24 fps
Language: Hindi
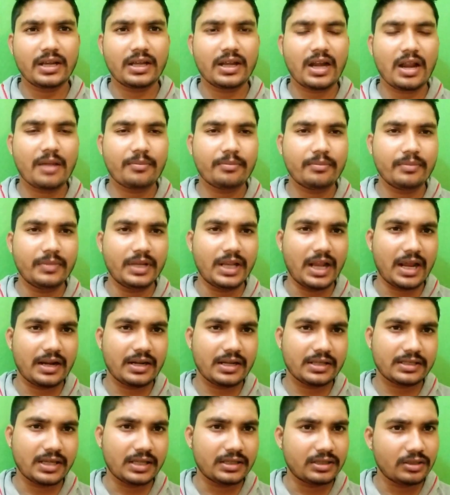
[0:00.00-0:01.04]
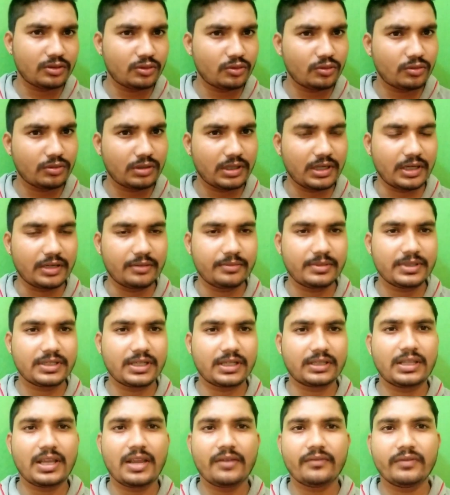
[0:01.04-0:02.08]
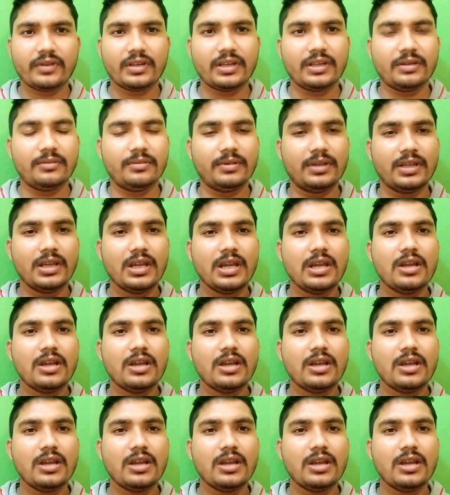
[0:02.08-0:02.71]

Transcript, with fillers: अगर आप मिलाना चाहते तो कर भी सकते हैं या फिर नहीं भी